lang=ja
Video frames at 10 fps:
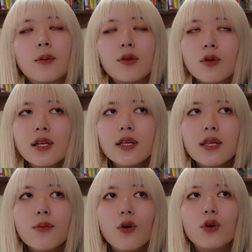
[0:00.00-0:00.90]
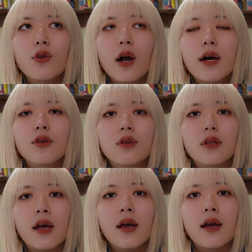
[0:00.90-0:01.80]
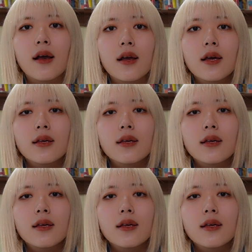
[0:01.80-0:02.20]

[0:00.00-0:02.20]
まあ、それにしてもこのカードって、